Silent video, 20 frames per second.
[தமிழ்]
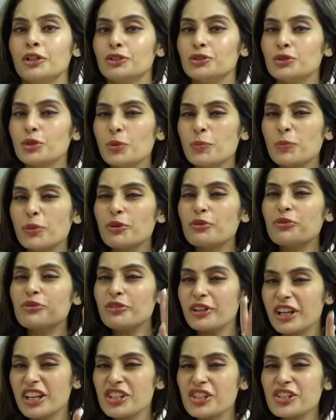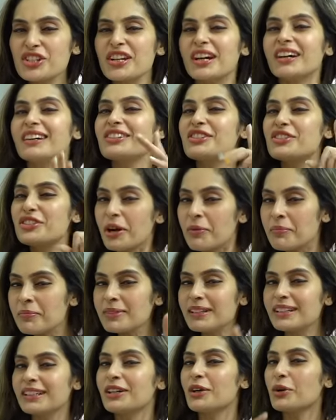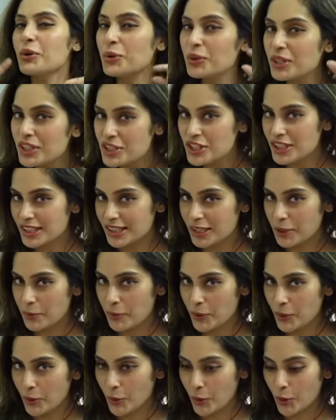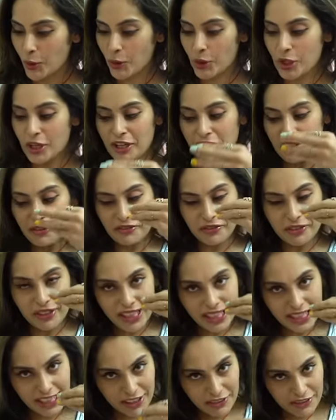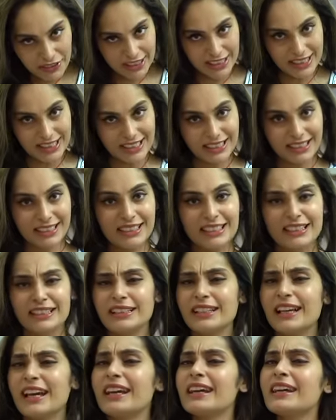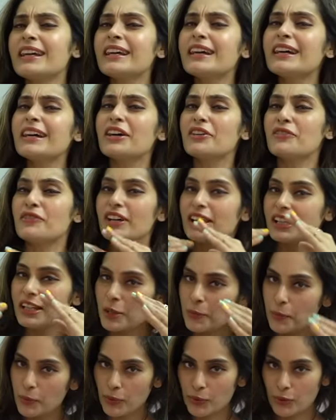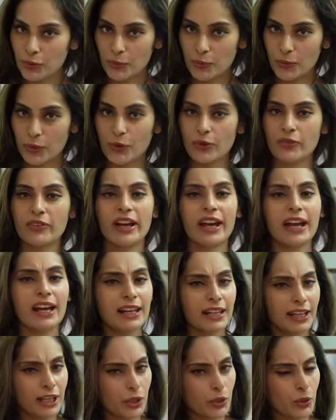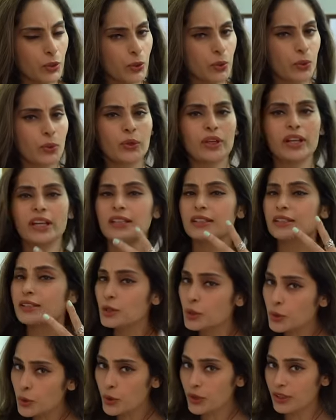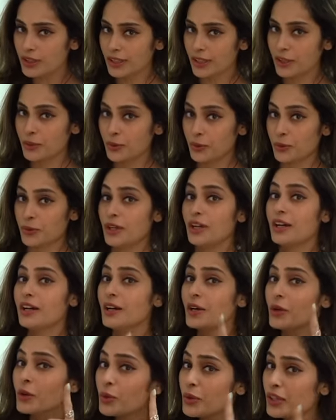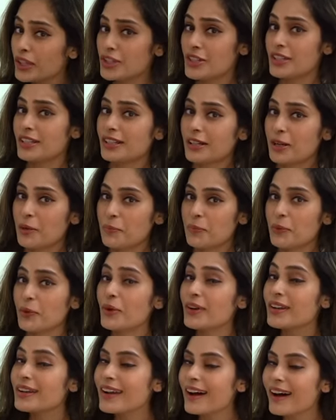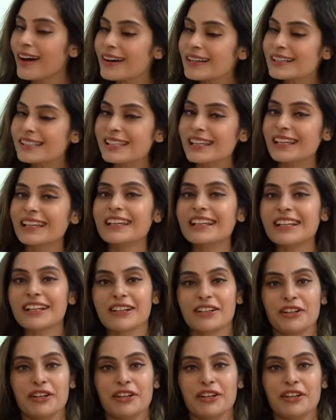ஸோ இப்போ ஃப்ரெஷ்ஷாக ஜம்முன்னு குளித்ததுக்கப்புறம் வீடை விட்டு எங்கே வெளியே போகிறோமோ வேலைக்கோ எதுக்கோ இருந்தாலும் குளித்ததுக்கப்புறம் நான் செய்கிற